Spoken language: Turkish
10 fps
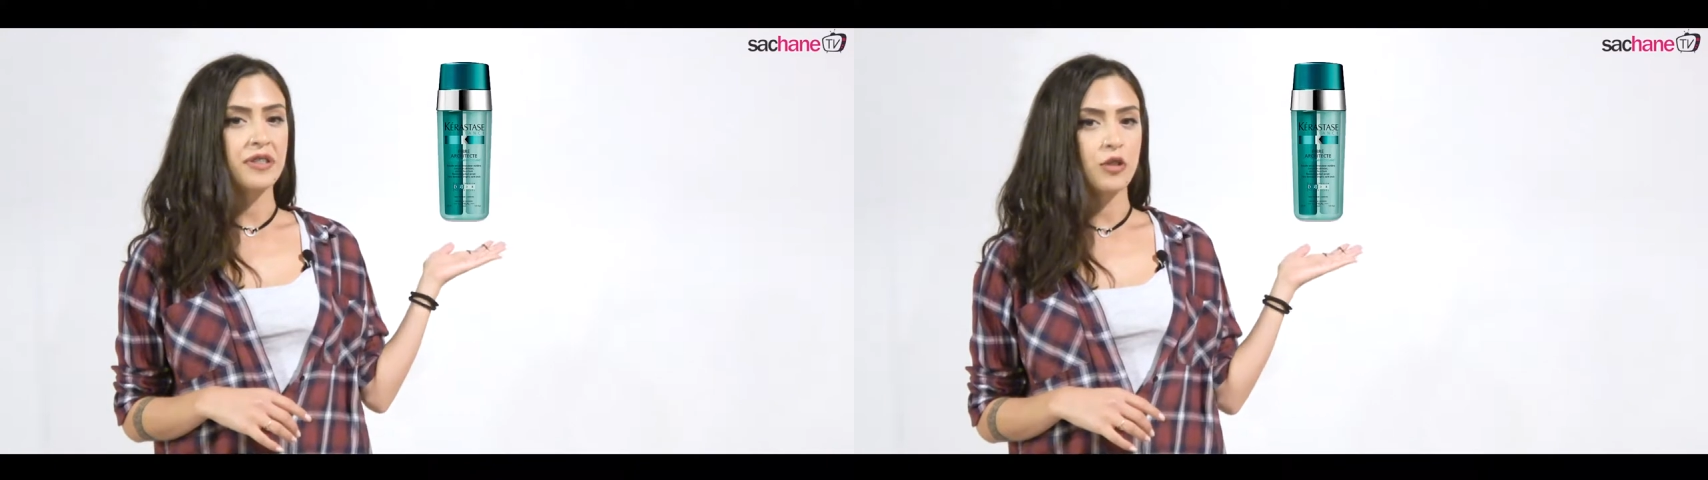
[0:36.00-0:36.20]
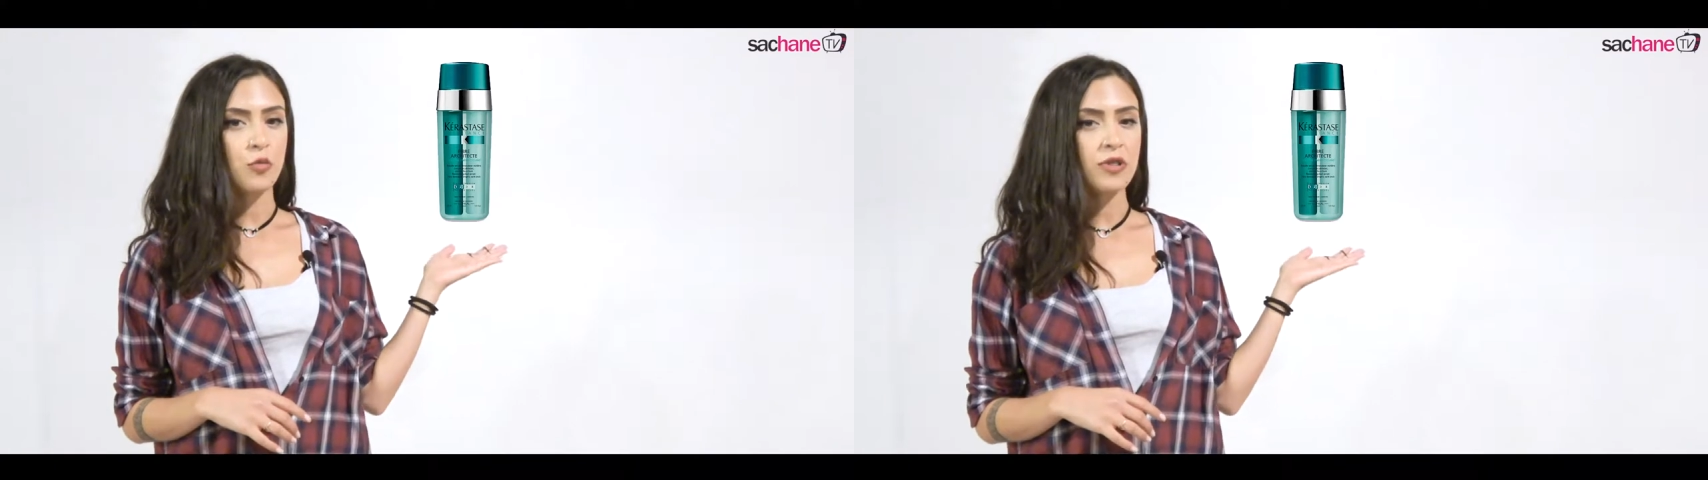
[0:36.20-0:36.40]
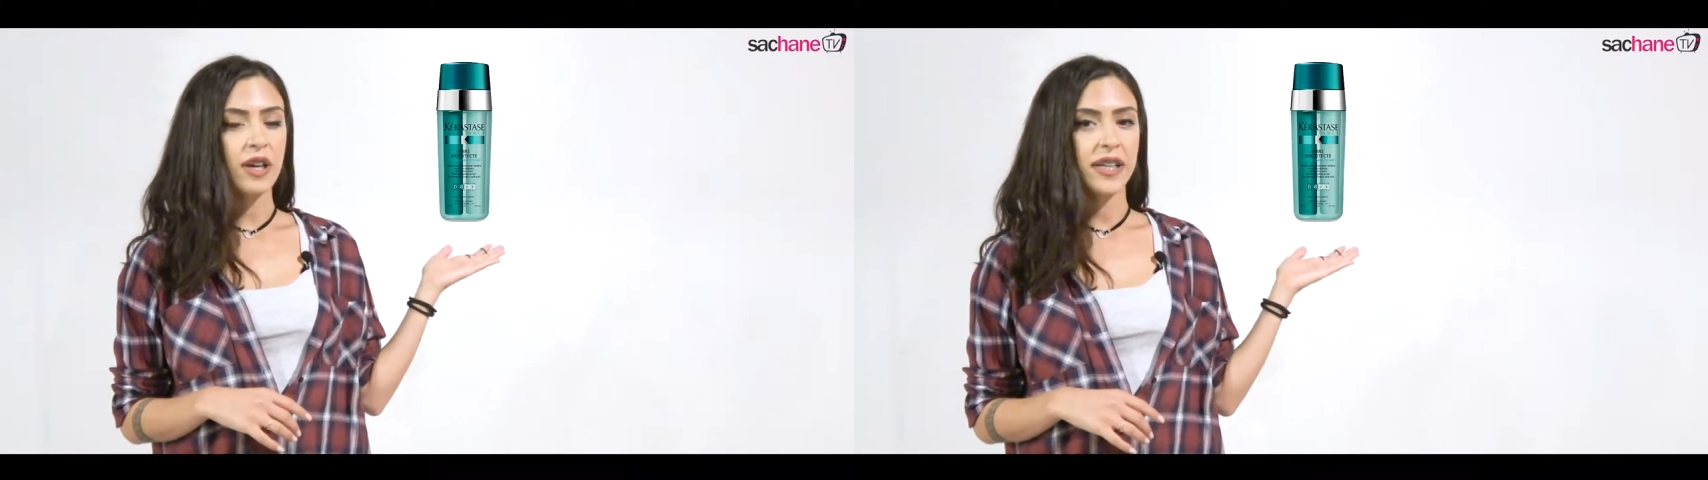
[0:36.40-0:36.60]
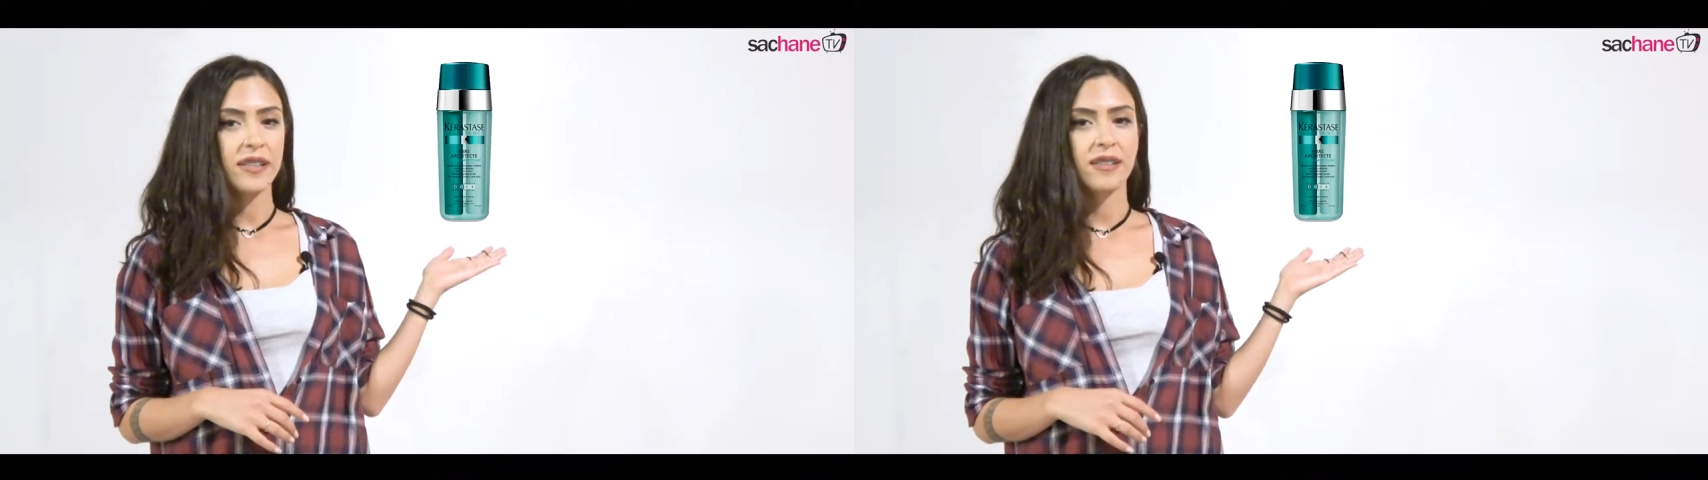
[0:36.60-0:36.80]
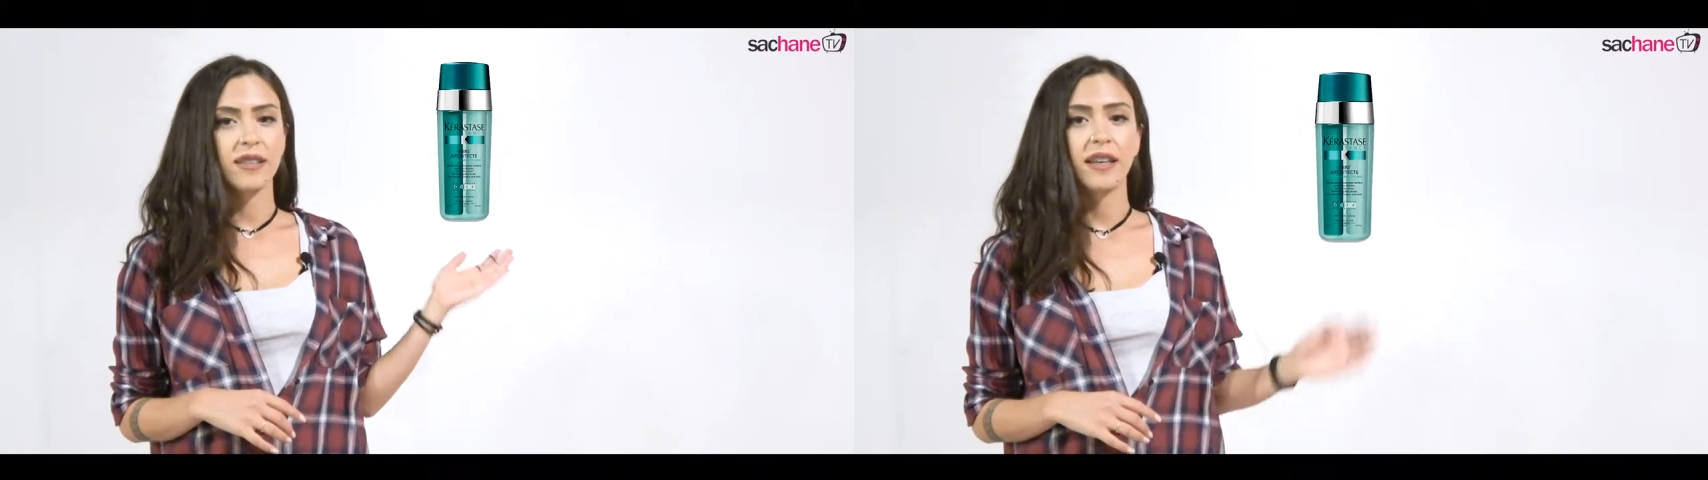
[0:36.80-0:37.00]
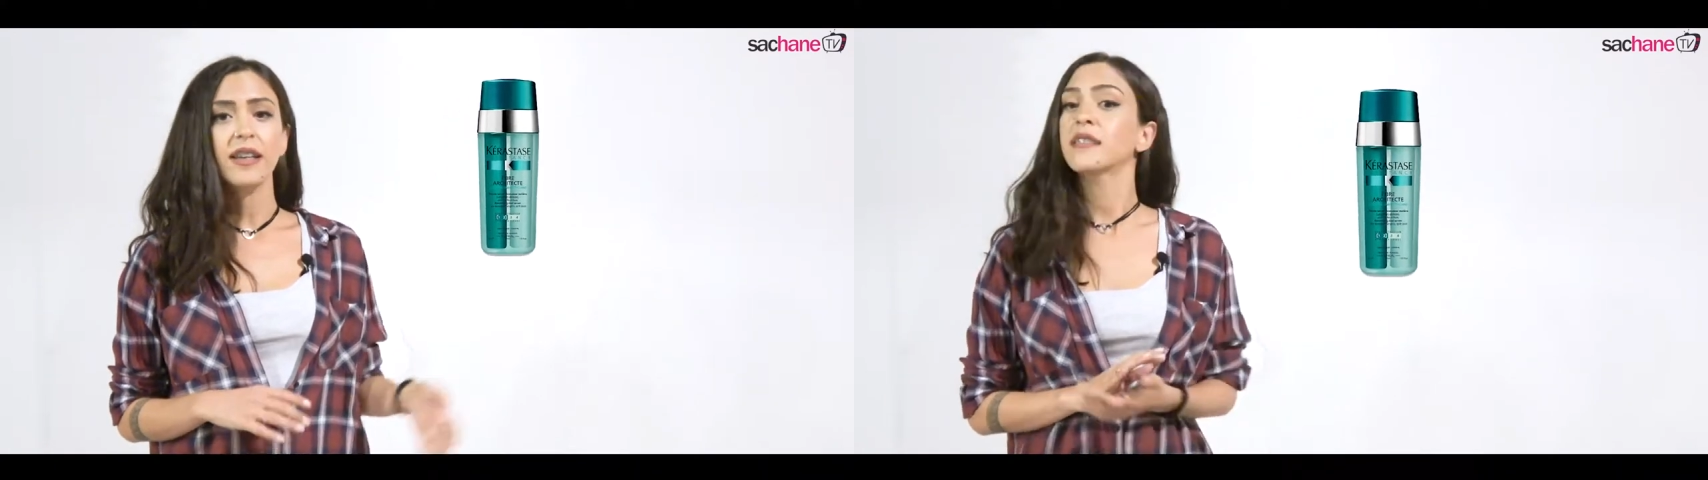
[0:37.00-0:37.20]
serumu sayesinde